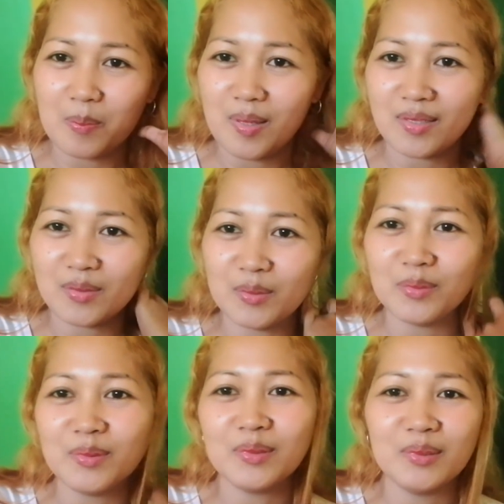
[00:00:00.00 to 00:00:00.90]

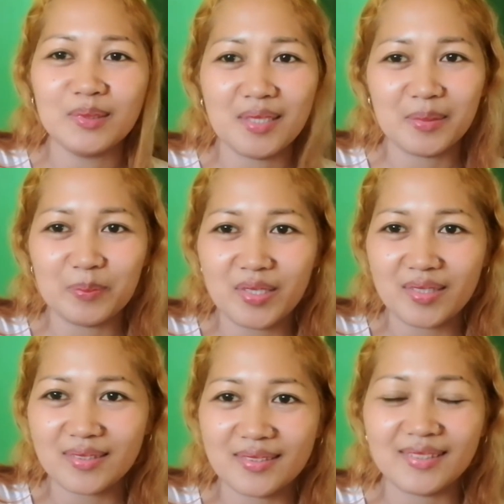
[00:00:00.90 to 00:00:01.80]
bagong
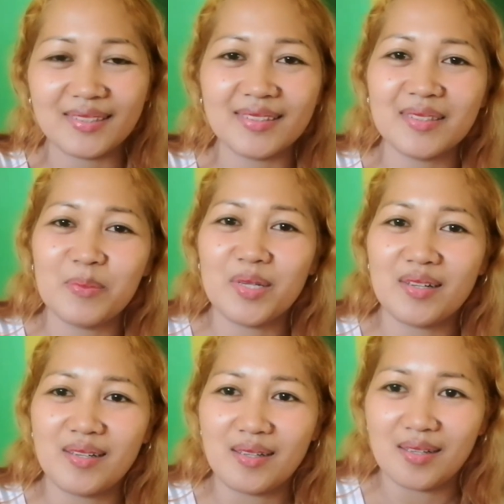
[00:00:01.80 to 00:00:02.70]
update ng
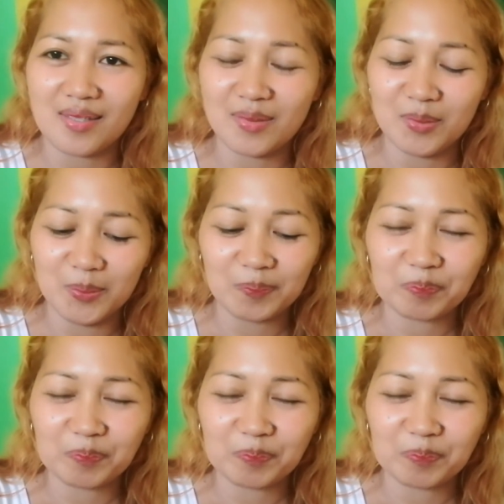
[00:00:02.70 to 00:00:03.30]
mga ano